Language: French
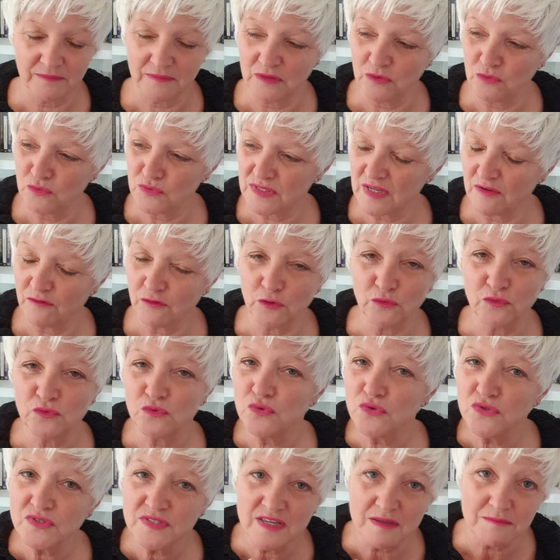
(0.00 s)
Nous avons
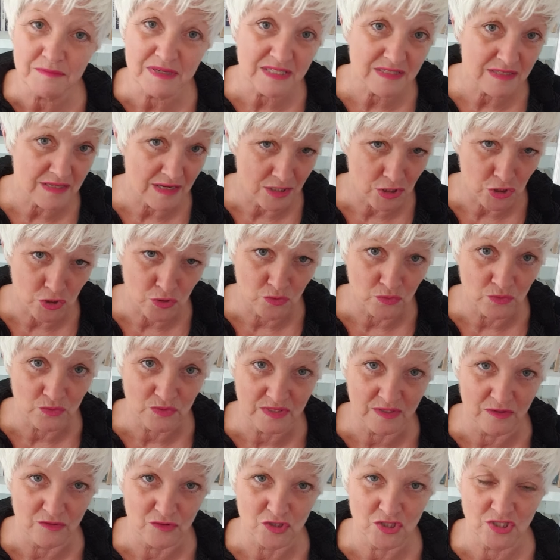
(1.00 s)
tous des messages de
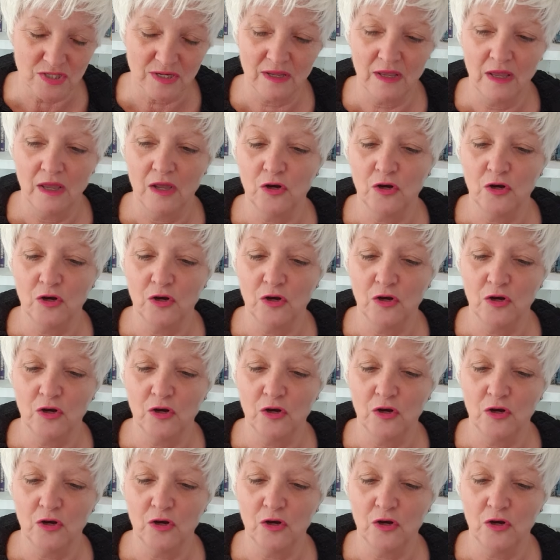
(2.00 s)
nos anges.